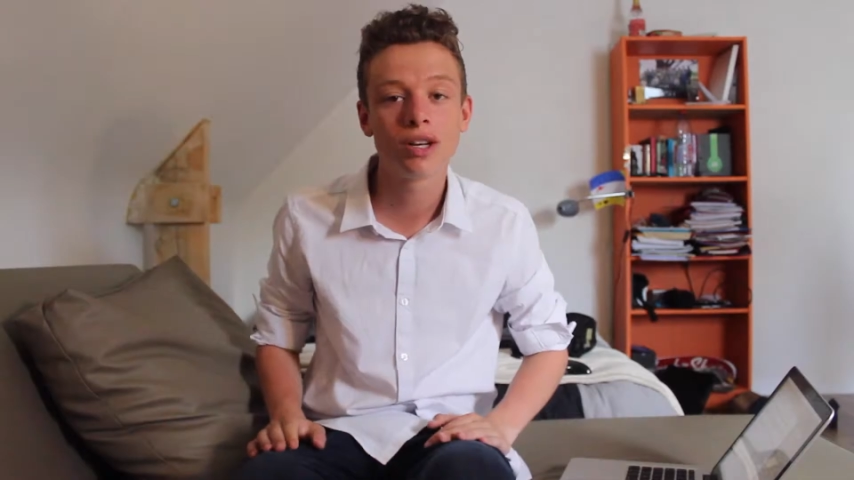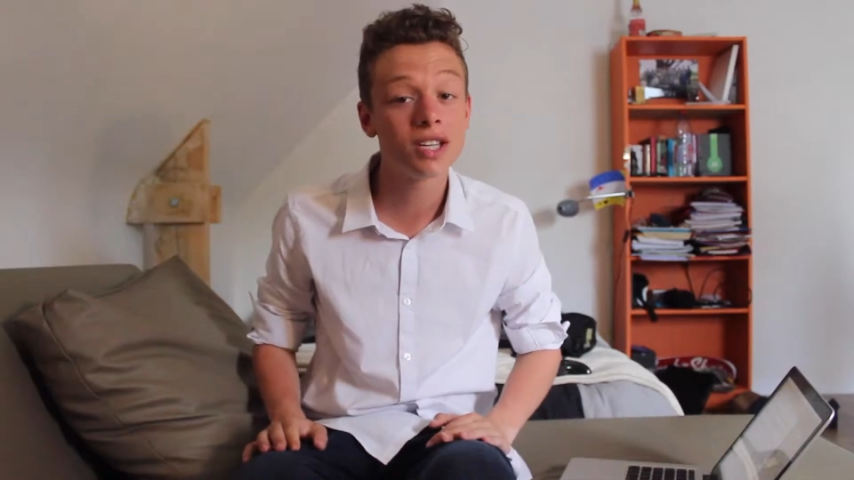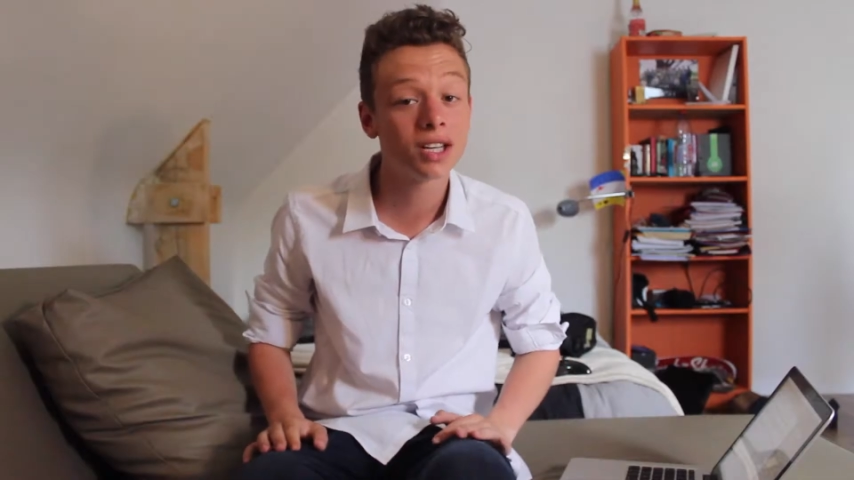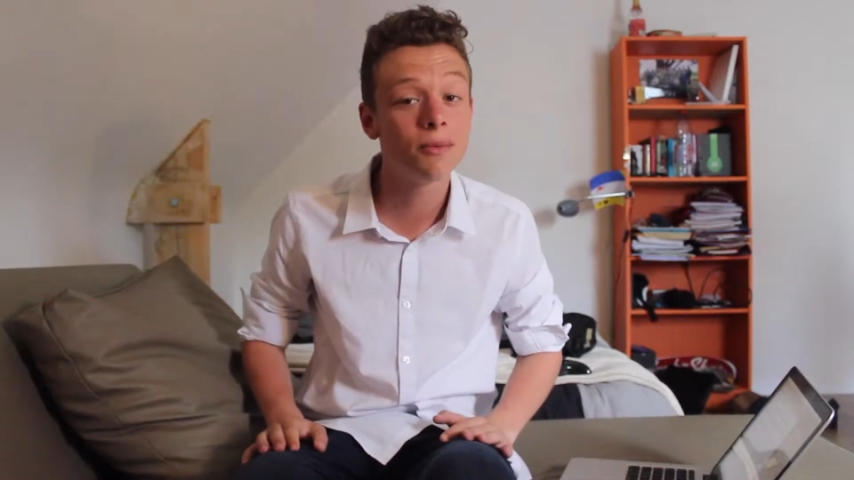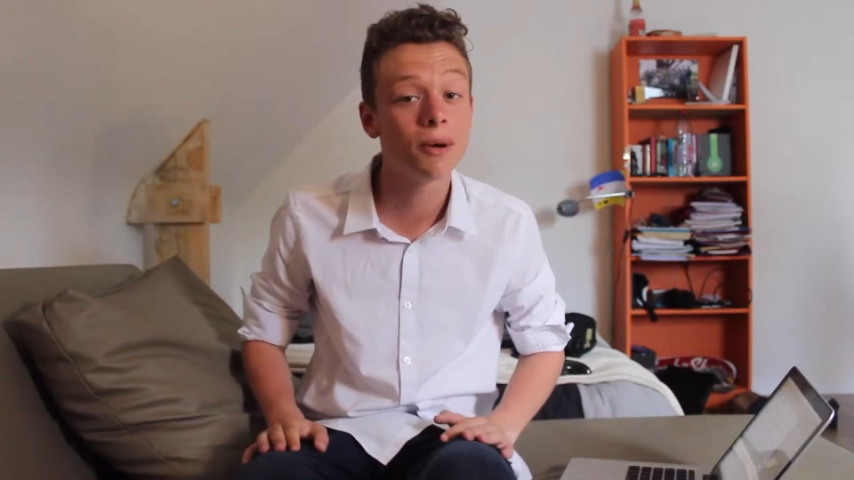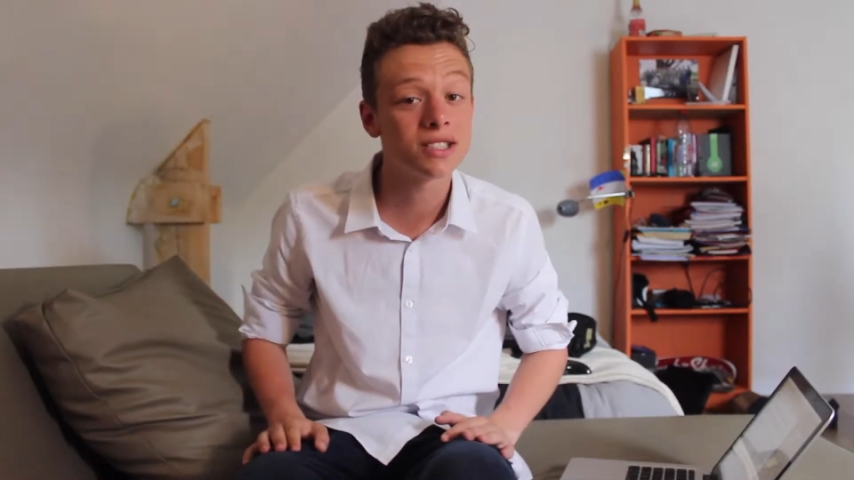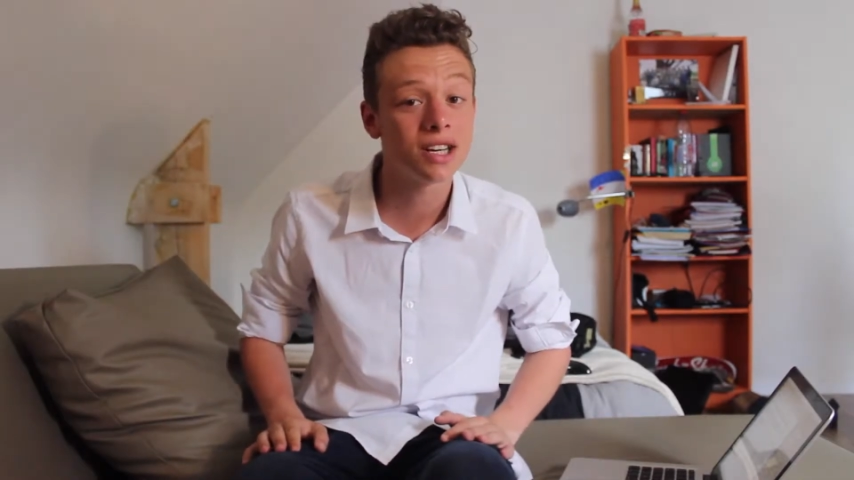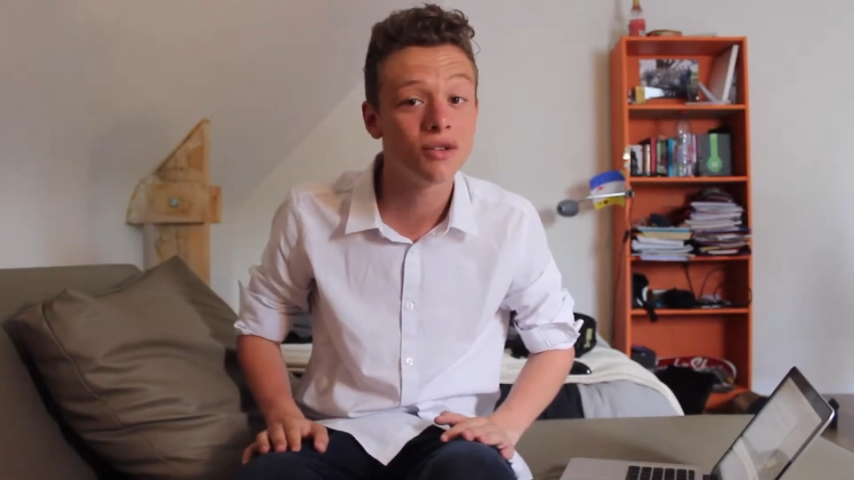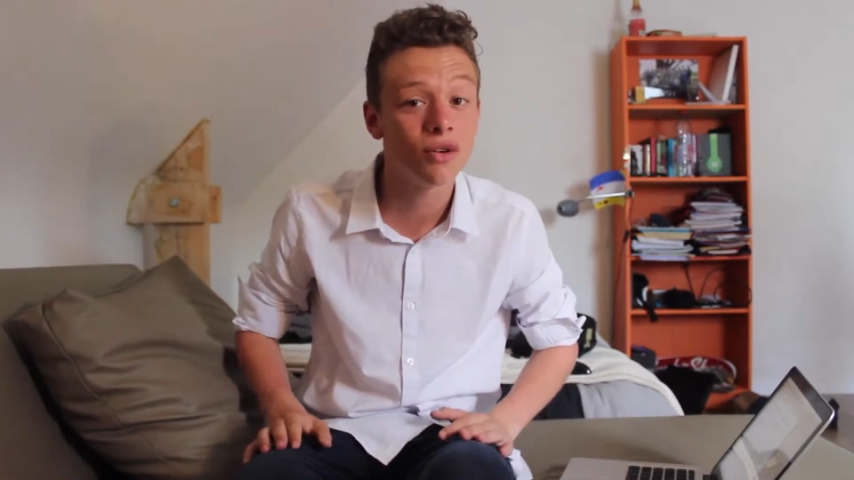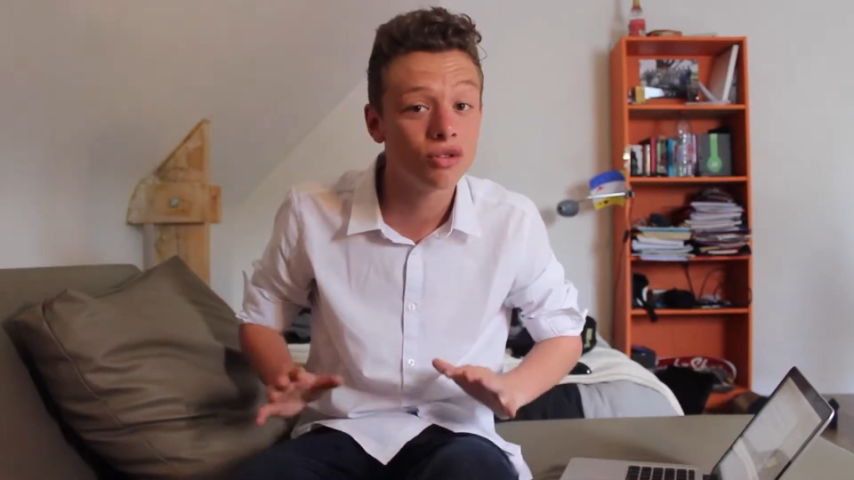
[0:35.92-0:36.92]
choisir qui
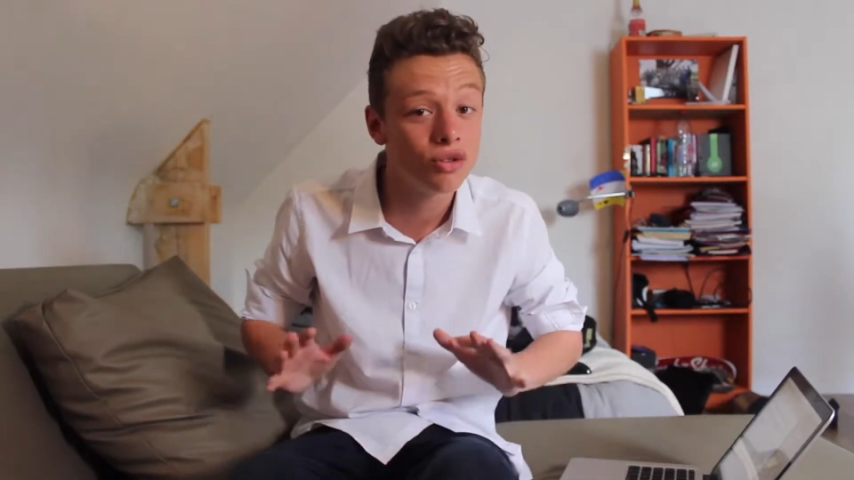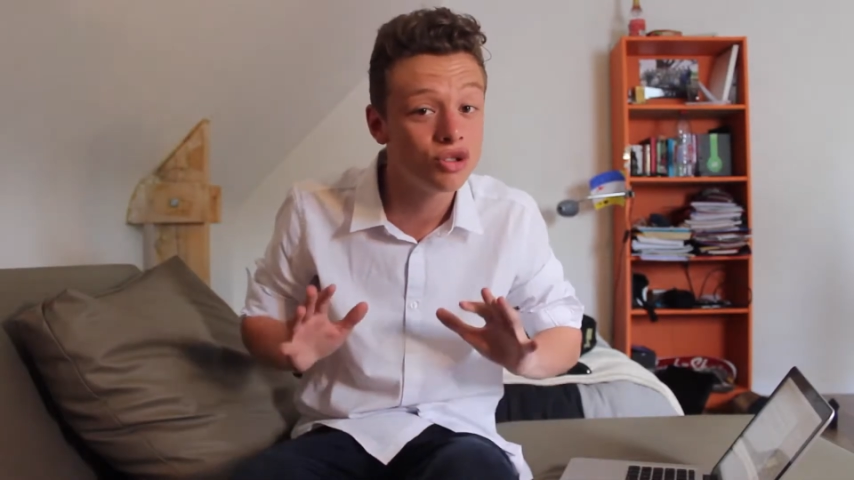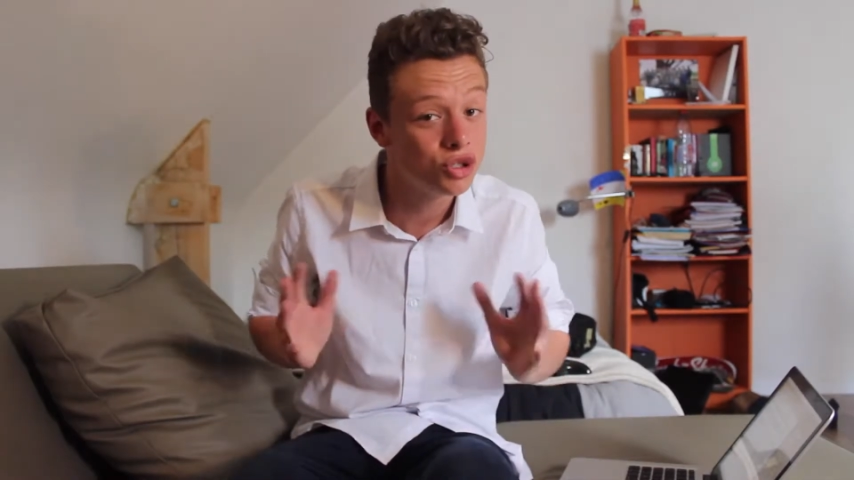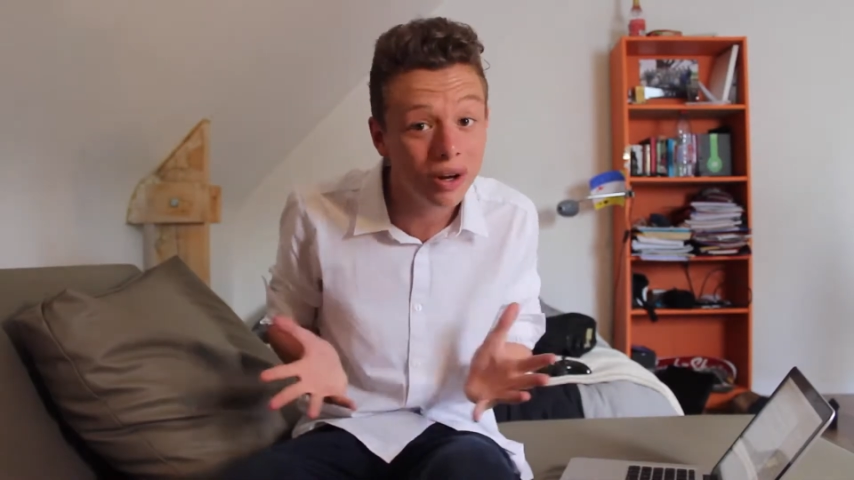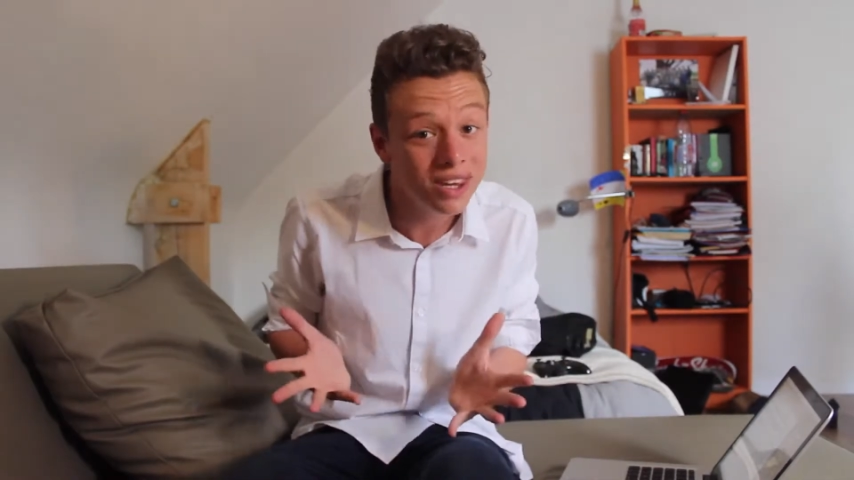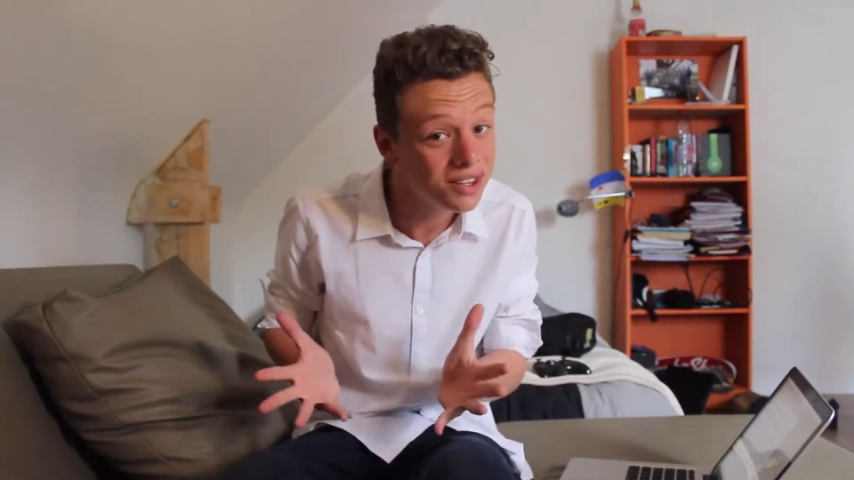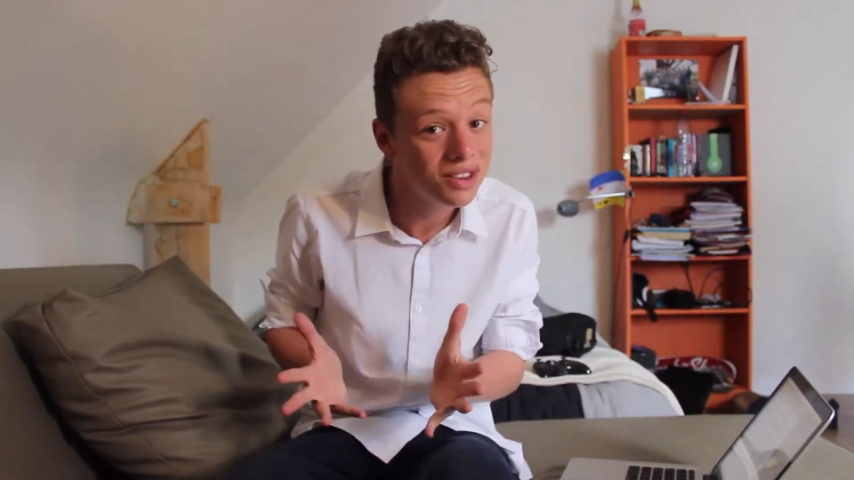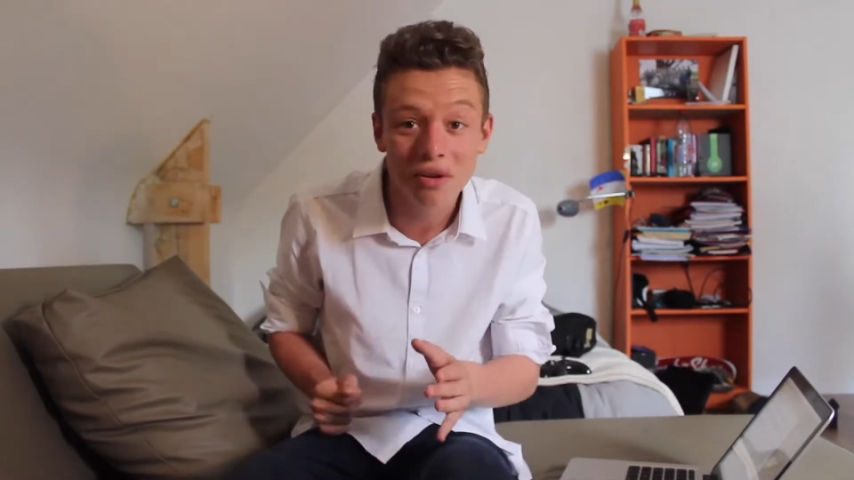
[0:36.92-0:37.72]
passera devant le jury